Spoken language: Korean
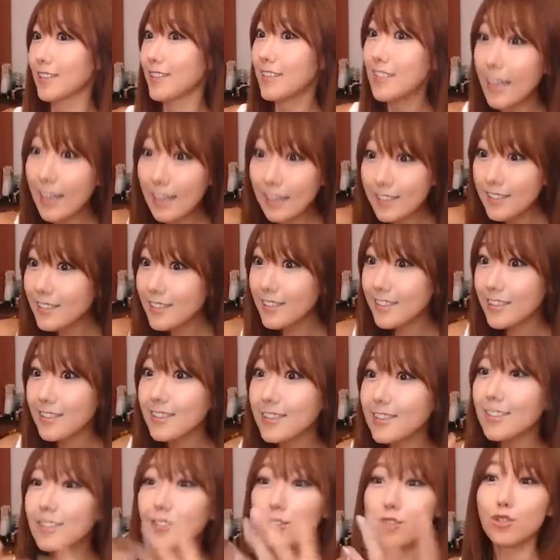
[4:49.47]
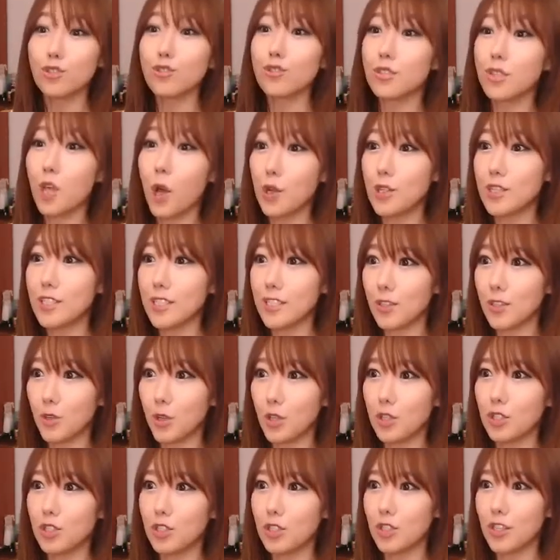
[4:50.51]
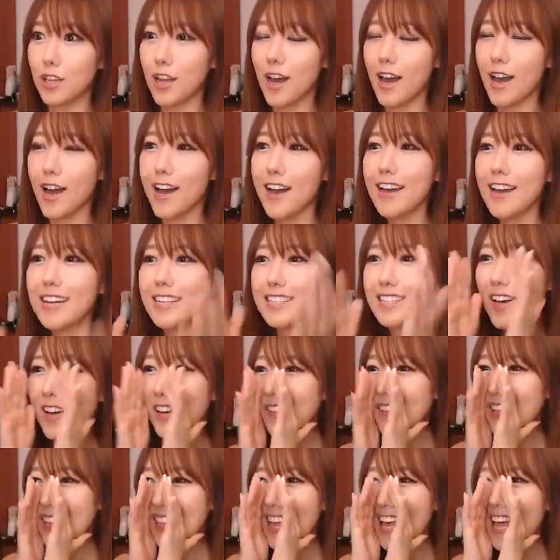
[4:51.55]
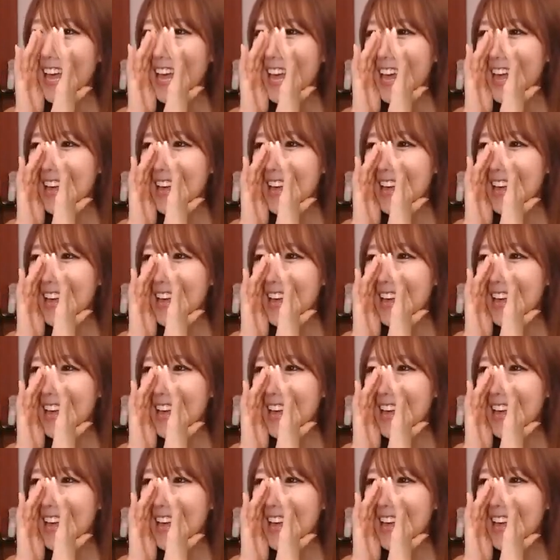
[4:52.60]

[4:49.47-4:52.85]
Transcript: 그냥 그냥 툭 던지는 퀘션이야. 성민아!